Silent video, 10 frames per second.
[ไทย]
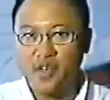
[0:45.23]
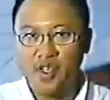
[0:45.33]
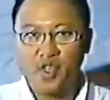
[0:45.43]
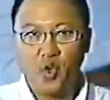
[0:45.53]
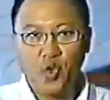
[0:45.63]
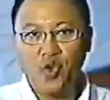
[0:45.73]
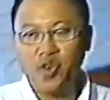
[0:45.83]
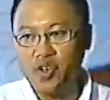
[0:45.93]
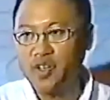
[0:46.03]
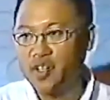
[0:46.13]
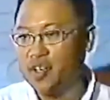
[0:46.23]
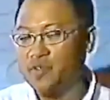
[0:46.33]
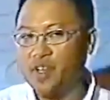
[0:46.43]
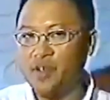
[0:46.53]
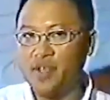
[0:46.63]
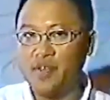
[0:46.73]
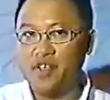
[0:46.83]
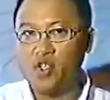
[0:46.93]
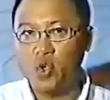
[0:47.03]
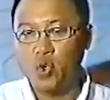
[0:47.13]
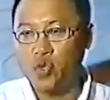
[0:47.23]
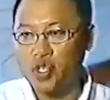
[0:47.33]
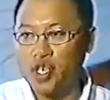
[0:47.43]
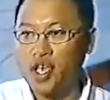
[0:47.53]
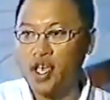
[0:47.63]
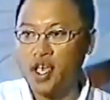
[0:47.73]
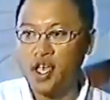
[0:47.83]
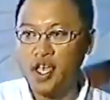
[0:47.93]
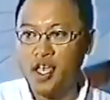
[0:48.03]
จันทร์กับวันศุกร์นะครับเราเลยมาทำวันศุกร์วันที่ห้า